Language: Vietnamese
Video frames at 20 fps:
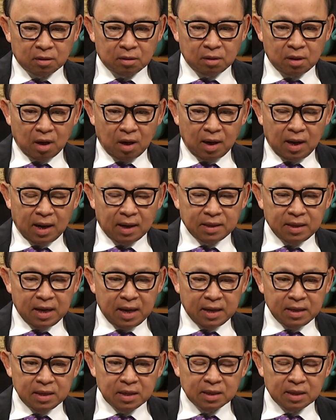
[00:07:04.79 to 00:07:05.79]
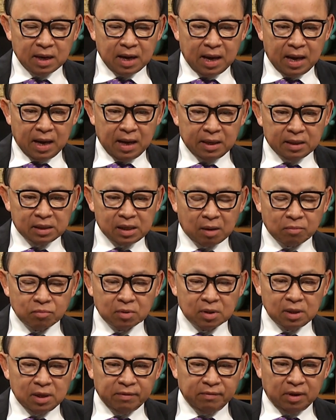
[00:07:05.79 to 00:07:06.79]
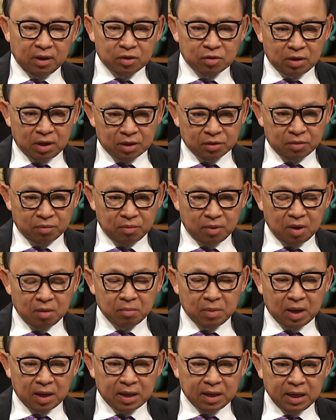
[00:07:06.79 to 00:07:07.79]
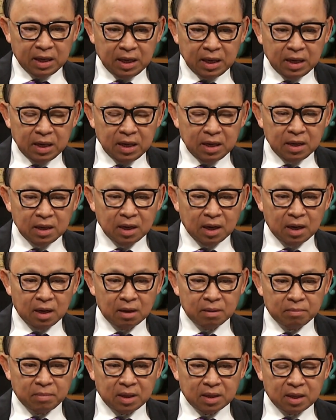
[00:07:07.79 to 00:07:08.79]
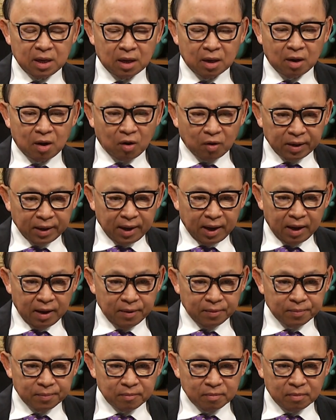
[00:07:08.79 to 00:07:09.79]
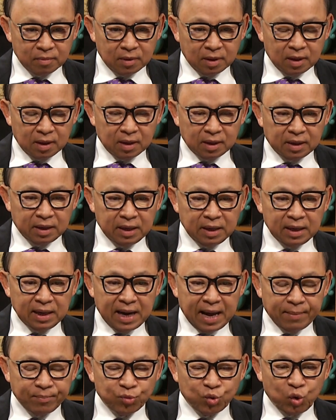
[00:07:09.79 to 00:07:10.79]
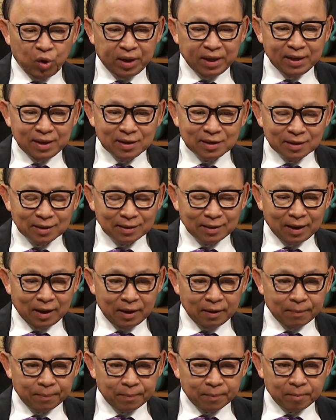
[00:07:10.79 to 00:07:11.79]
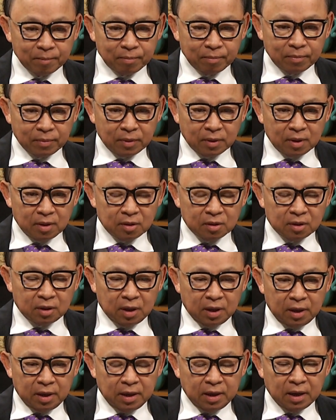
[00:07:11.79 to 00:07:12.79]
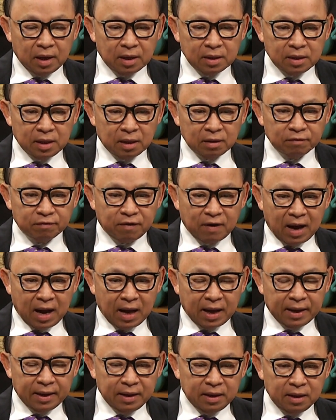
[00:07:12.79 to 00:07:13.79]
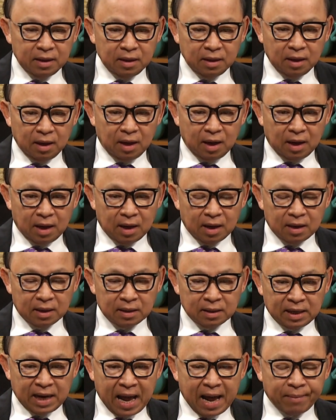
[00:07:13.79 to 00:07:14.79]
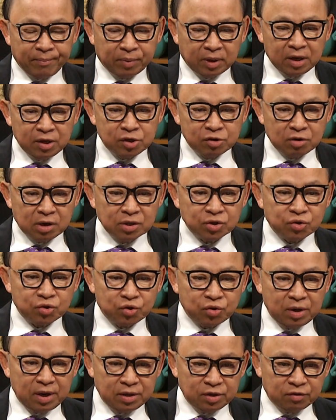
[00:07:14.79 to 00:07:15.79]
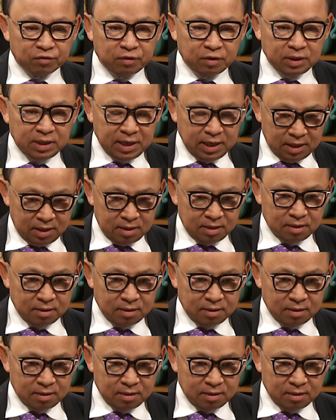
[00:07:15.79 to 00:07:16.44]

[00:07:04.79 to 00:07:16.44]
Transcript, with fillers: Đó là về vấn đề trong cái Living Trust. Nhưng mà khi á, mà chết rồi đó, khi làm chuyển nhượng đó thì á, vẫn phải à, làm cái Trust Transfer Deed.